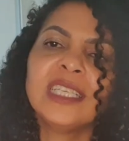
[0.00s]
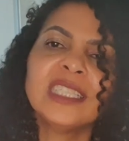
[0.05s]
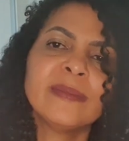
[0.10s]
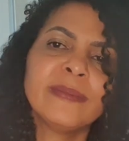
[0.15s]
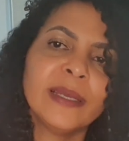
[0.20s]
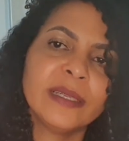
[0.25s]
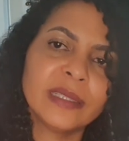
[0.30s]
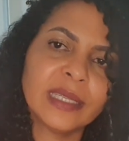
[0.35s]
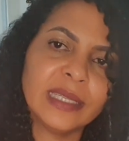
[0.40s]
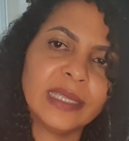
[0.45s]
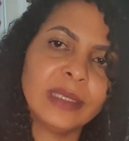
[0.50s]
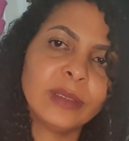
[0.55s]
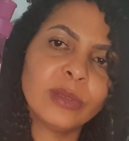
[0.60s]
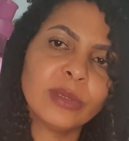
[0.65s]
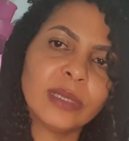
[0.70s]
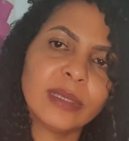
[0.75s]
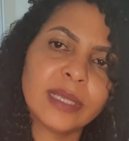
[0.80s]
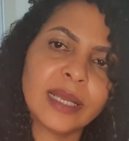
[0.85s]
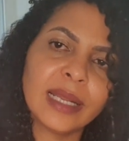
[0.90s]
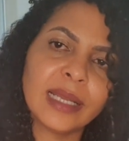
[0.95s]
Espero que a
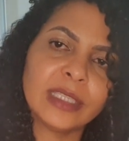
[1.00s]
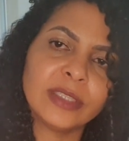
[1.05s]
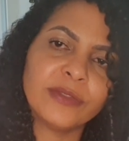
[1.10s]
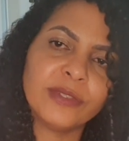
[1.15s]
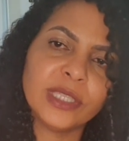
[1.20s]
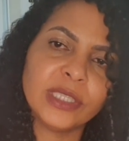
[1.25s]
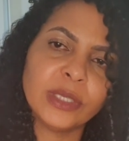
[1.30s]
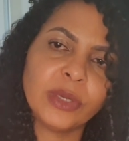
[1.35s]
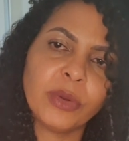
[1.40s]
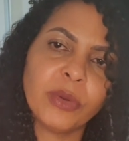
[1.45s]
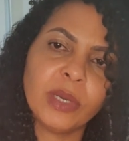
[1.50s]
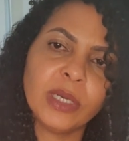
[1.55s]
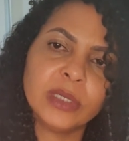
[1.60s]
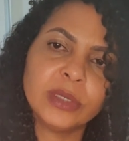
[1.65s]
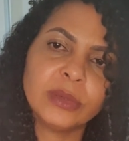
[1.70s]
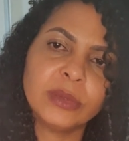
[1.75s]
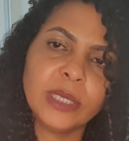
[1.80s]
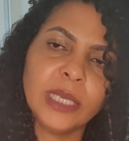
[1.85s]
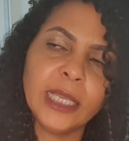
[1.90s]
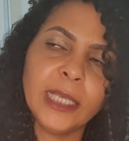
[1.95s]
Natura traga de vez em
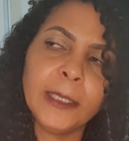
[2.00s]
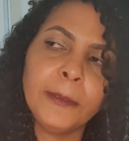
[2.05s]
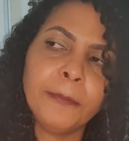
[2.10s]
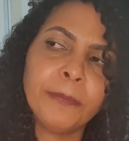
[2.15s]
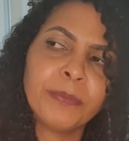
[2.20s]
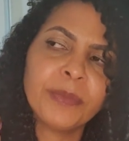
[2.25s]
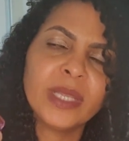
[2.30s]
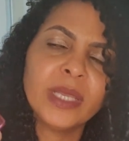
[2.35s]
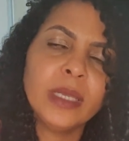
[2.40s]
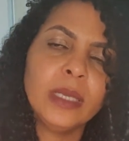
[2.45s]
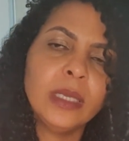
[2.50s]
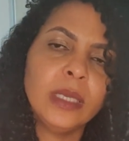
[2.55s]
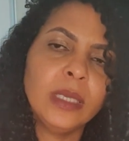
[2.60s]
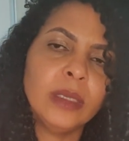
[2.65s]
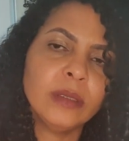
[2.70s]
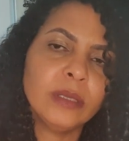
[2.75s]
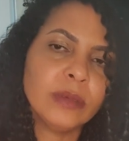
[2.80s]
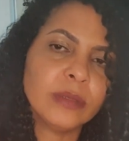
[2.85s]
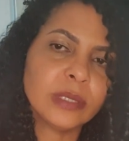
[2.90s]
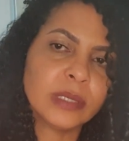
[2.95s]
quando ele.
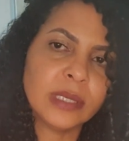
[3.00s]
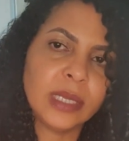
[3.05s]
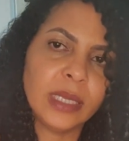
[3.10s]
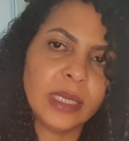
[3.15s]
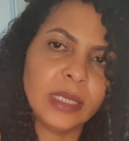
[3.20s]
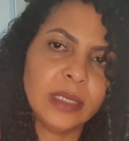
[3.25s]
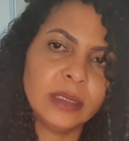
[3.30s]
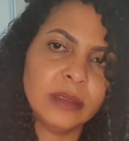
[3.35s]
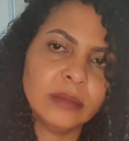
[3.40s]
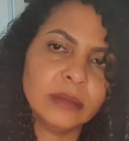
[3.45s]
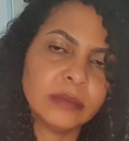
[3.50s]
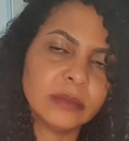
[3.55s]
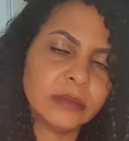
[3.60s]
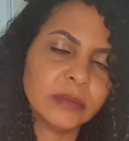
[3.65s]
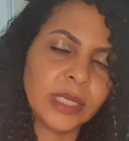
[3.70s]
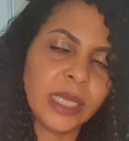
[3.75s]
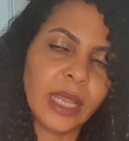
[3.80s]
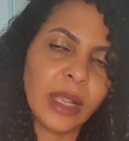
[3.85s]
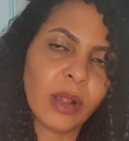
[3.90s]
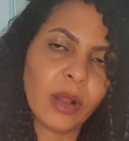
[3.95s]
Eu não sei, não
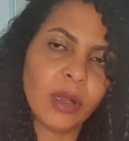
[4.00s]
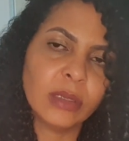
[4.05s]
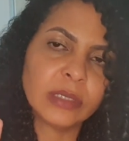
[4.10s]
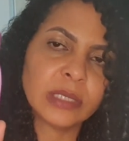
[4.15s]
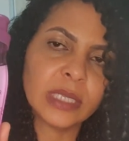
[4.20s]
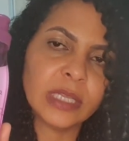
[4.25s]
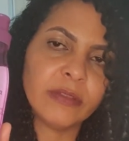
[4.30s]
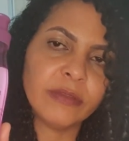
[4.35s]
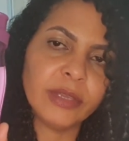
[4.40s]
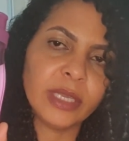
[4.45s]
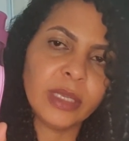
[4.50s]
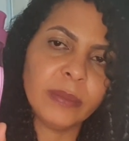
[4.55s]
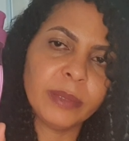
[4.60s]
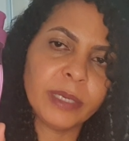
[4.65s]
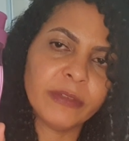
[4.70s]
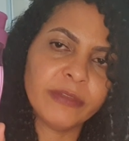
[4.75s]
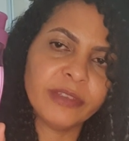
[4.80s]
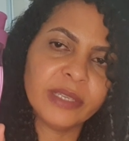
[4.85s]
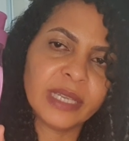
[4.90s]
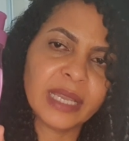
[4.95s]
me recordo se ele veio
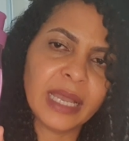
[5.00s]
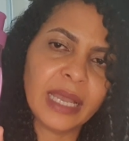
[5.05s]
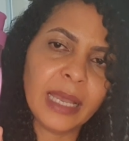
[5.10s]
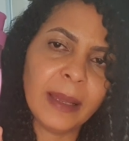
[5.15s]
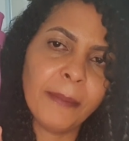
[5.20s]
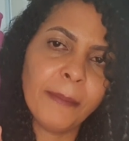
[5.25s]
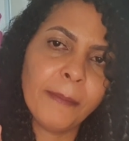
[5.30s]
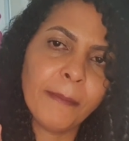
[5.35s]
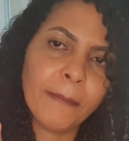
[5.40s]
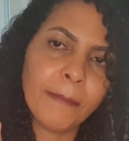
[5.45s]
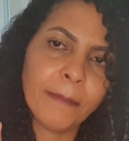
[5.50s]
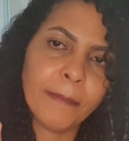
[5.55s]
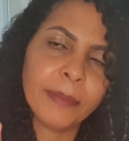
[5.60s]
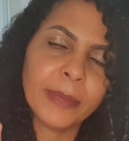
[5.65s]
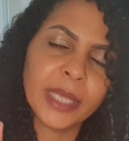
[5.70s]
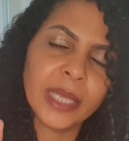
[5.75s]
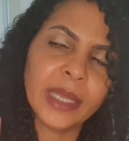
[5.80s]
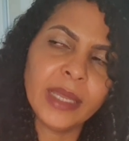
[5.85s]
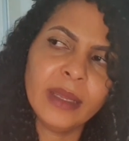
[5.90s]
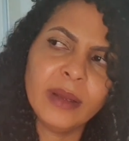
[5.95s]
para ficar,
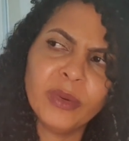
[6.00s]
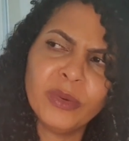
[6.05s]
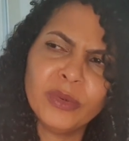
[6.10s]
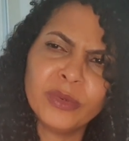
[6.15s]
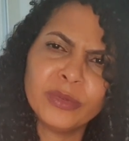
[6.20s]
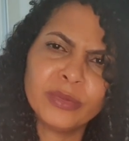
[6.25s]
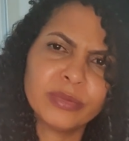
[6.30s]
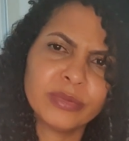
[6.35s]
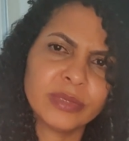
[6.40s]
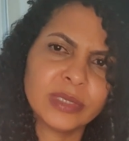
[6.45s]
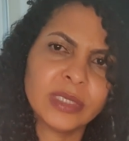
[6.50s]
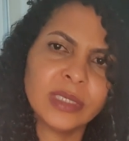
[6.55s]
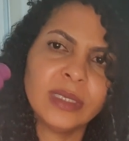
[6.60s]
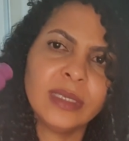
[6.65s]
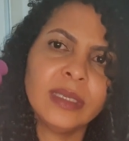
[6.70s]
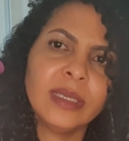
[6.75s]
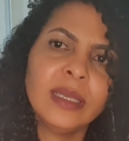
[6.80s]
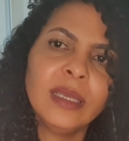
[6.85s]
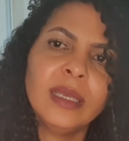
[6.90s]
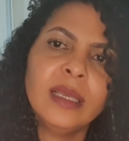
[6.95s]
né? Ou
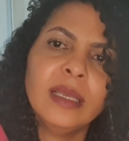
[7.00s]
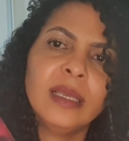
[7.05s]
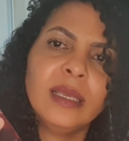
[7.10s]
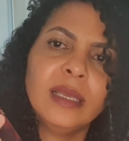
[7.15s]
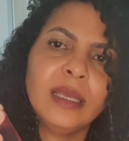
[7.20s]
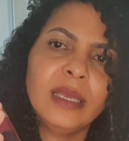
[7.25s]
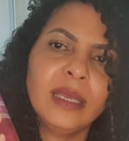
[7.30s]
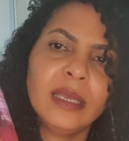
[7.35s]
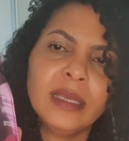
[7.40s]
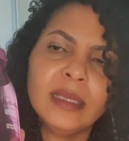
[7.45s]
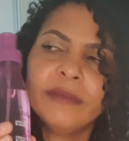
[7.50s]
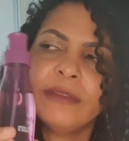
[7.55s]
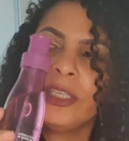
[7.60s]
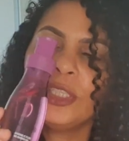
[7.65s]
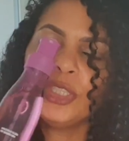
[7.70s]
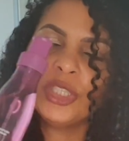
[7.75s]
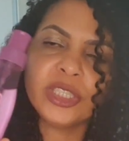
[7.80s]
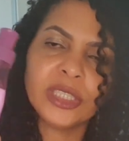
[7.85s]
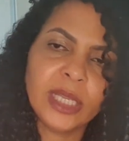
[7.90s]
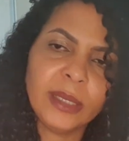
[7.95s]
se é,
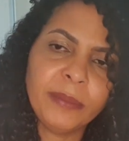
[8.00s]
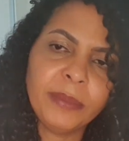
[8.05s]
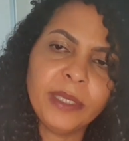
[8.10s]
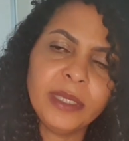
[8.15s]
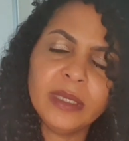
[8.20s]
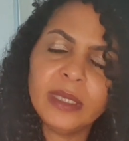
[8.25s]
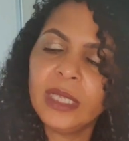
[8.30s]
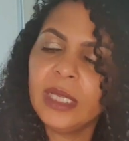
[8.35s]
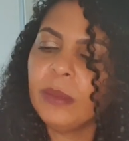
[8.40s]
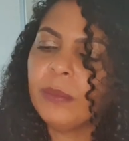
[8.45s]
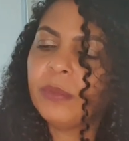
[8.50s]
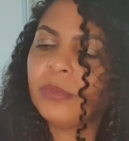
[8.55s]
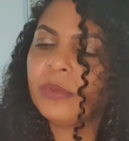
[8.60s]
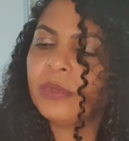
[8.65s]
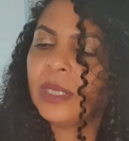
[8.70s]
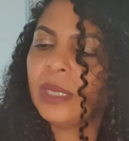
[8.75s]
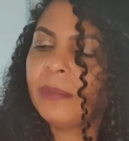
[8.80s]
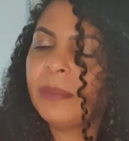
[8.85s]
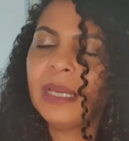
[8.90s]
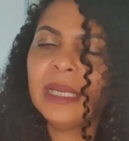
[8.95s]
vem de tempo em
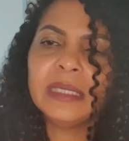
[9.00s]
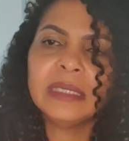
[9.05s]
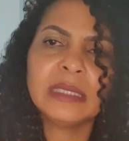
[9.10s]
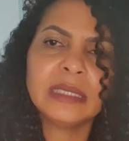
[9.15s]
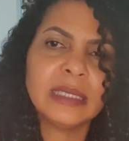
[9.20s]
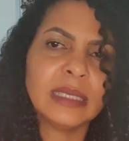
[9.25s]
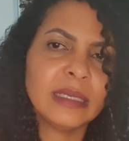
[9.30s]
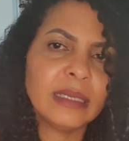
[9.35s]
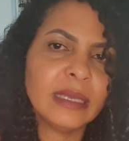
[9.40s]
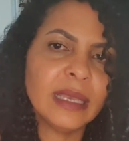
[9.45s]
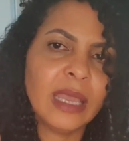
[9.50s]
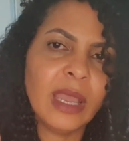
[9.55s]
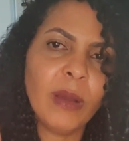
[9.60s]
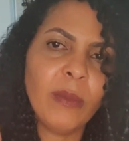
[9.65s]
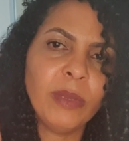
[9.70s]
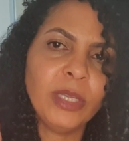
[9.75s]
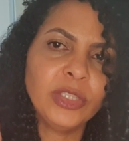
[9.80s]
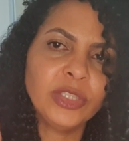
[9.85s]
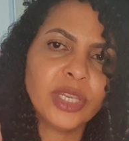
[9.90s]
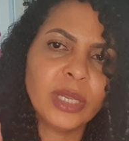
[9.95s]
tempo, né? Mas
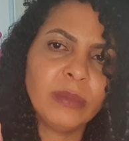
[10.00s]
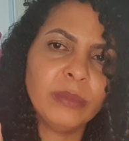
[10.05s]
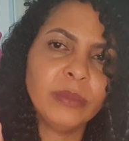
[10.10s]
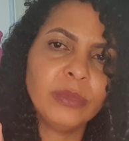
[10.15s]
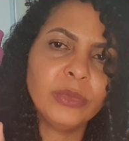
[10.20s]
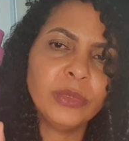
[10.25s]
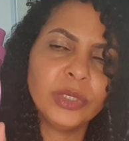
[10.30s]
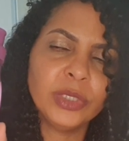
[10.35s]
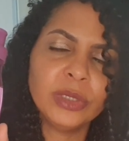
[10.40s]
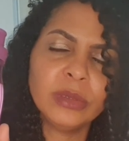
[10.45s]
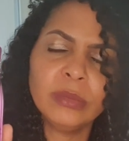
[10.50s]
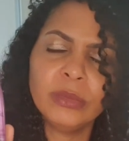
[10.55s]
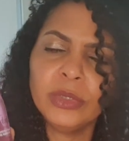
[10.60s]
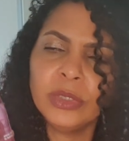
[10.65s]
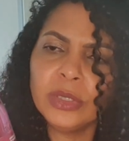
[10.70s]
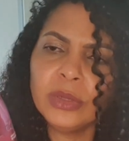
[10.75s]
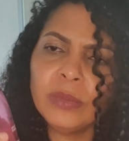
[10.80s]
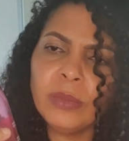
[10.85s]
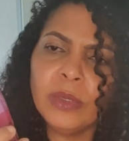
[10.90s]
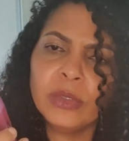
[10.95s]
realmente é muito,
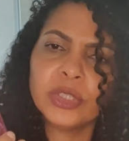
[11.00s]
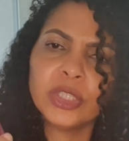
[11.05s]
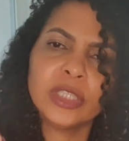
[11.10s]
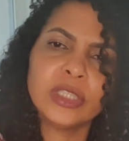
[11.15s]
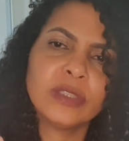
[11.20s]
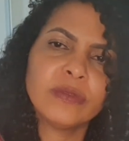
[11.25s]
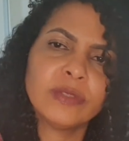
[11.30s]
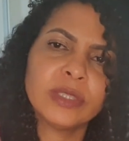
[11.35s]
muito bom, gente.